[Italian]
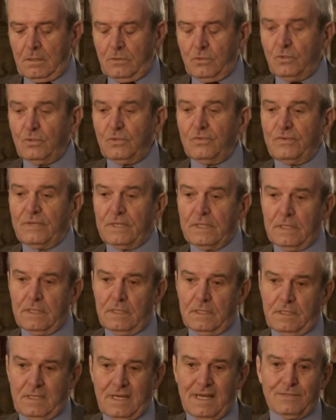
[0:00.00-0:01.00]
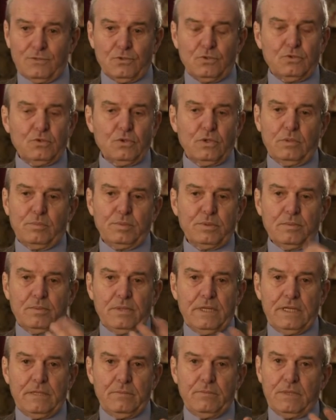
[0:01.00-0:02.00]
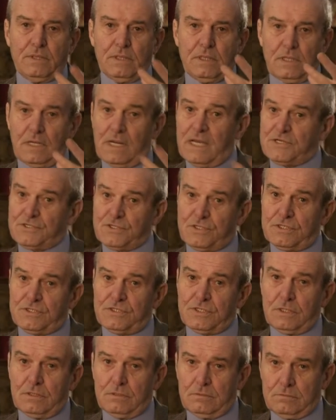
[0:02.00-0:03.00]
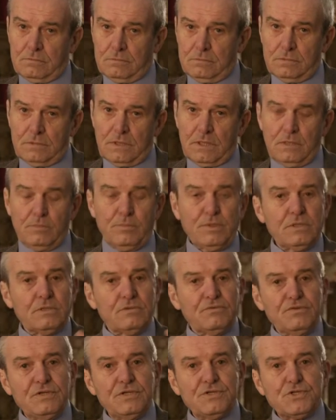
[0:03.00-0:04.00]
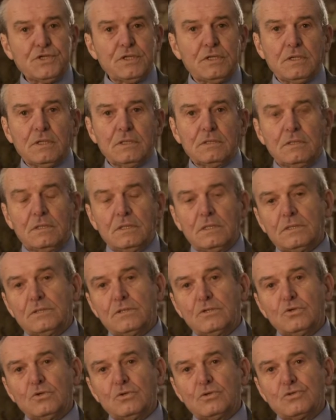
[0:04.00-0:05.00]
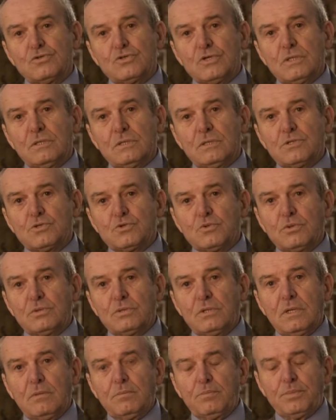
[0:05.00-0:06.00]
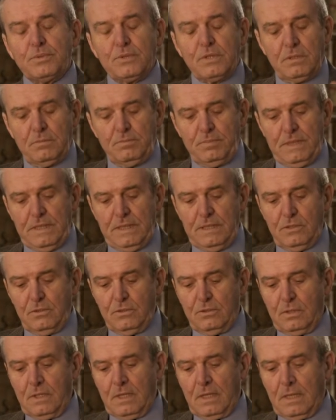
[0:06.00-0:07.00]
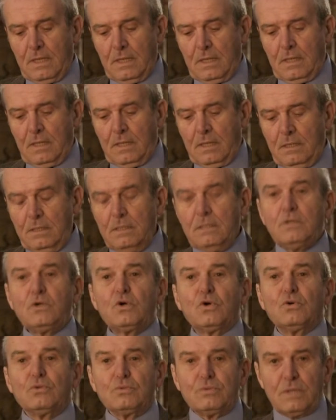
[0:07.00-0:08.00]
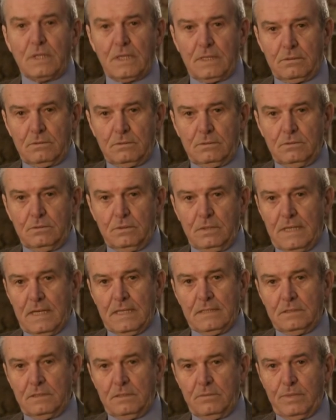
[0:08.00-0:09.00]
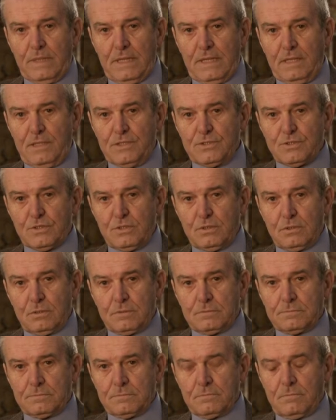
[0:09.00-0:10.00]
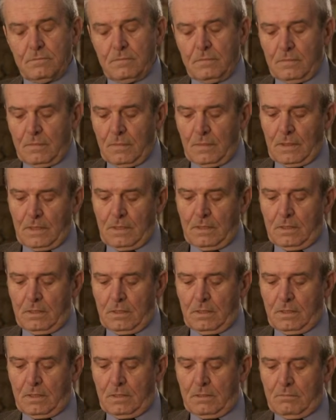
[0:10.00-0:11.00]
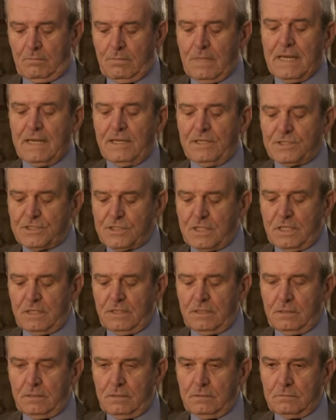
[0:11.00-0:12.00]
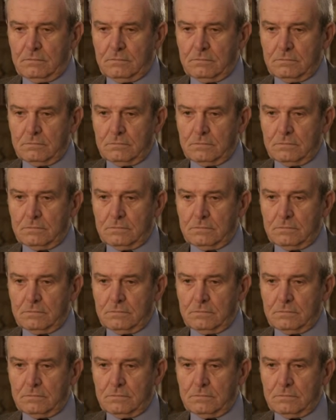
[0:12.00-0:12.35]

dove accanto ai problemi classici della metafisica e della teologia del suo tempo che Plero incontra un grande maestro, Maestrlin,